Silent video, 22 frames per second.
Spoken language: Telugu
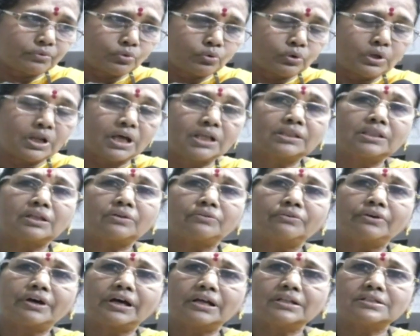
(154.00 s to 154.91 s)
కులాంతర
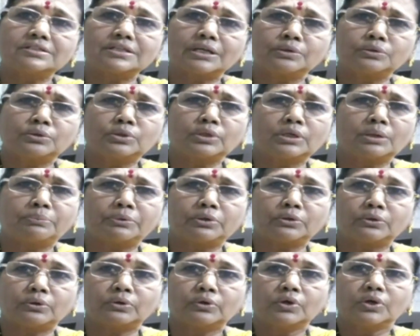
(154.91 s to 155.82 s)
వివాహాలు
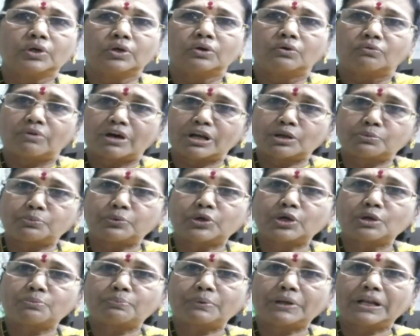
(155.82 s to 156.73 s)
జరుగుతున్నప్పుడు వాళ్ళు
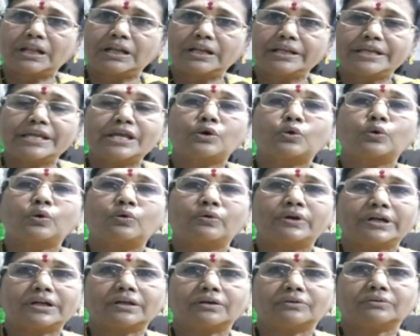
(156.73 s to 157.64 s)
పుట్టిన పిల్లలు ఏ
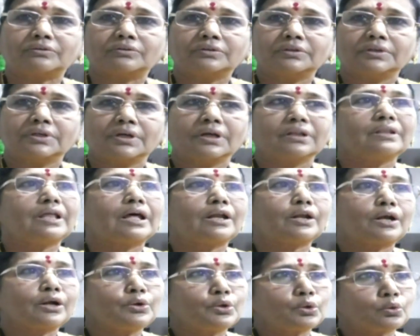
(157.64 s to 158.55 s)
కులం అంటాం
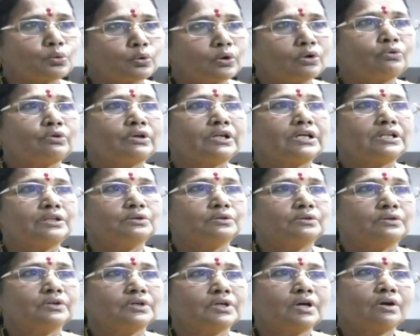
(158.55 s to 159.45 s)
దానికంటూ కులం లేదు
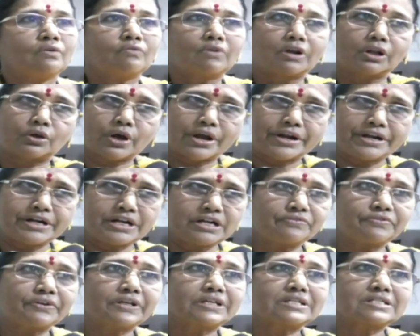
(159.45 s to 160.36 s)
వాళ్ళకు
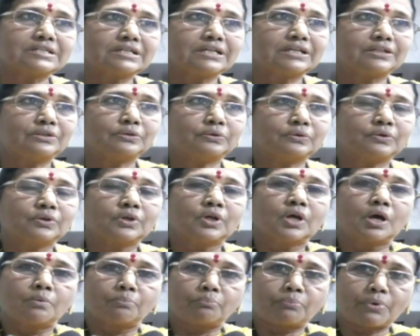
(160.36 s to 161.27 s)
ఐడెంటిఫికేషన్ లేదు
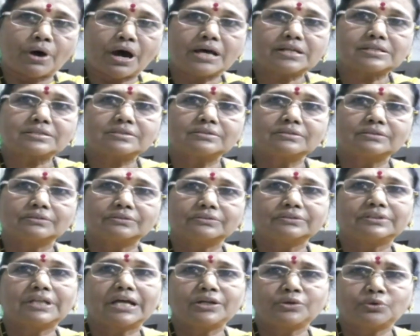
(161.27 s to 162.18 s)
పార్స్
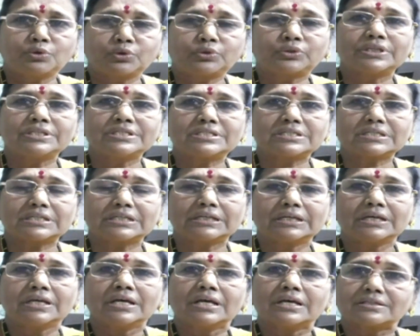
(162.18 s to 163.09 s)
దాన్ని గుర్తించి
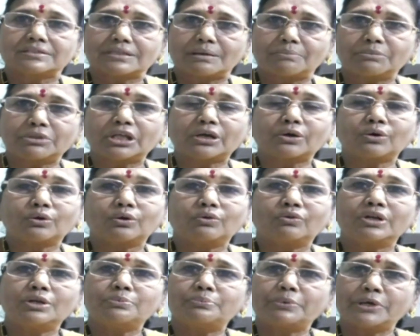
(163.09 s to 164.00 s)
సమతా
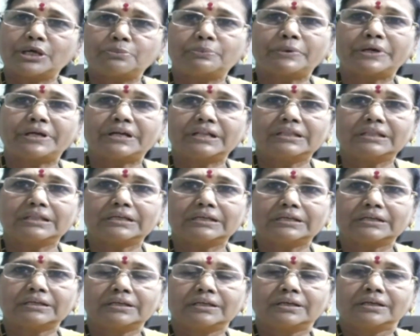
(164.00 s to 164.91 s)
కులం అని పేరు పెట్టింది
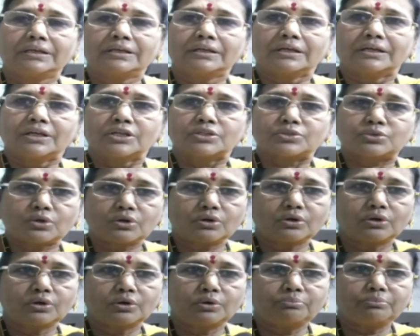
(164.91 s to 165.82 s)
సో
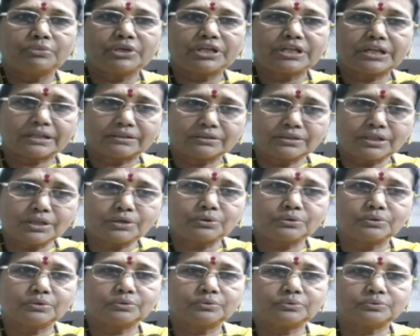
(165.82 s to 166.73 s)

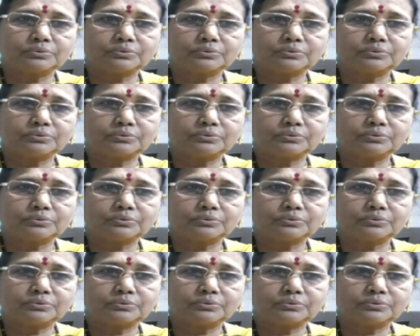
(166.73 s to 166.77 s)
మీరందరూ